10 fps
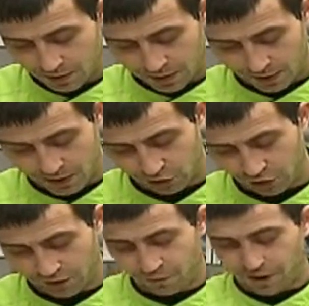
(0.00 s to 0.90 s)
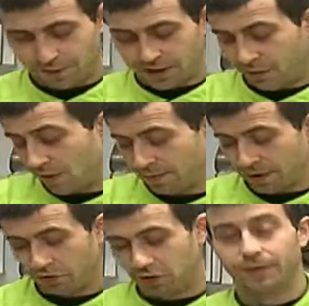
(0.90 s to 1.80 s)
En caso de que fuera para una
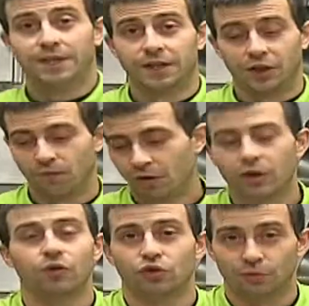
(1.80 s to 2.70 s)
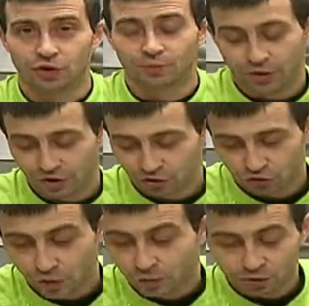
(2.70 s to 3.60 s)
persona bastante comedora, incluso podéis poner dos
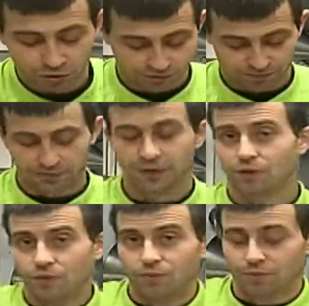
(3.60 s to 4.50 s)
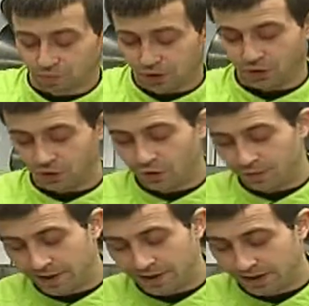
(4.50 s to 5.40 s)
huevos. Y con un buen trozo de
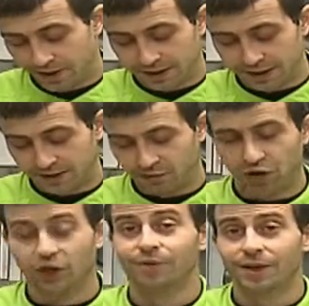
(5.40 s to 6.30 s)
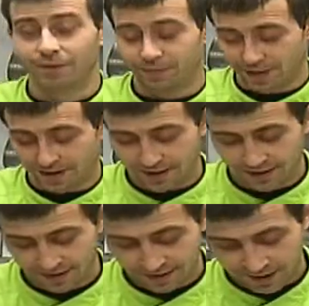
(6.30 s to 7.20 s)
pan casi casi tenemos la comida preparada.
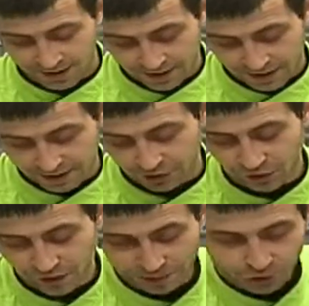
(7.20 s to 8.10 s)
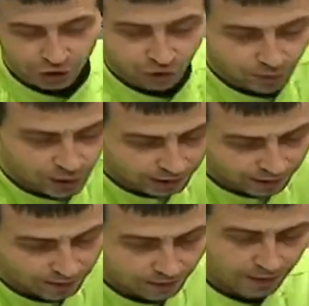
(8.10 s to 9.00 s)
Aquí es donde le vamos a incorporar
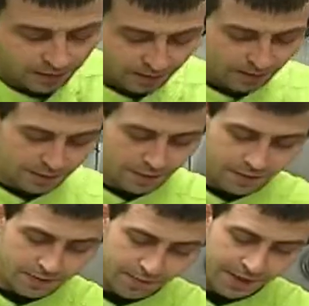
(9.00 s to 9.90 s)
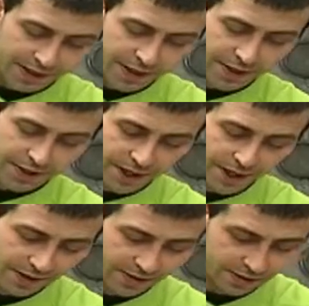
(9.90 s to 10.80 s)
bastante
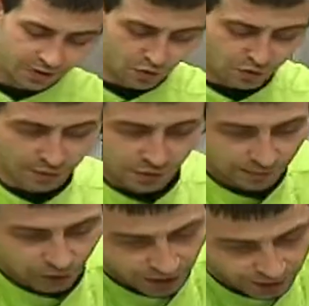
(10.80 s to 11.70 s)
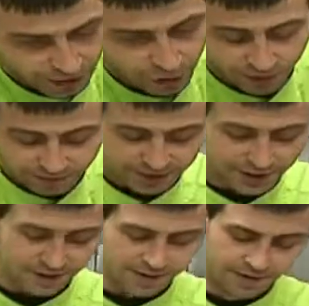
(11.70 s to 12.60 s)
sal. Es lo último que vamos a añadir, no
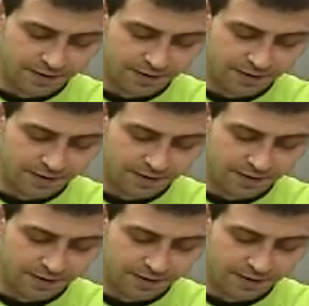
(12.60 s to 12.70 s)
demasiada,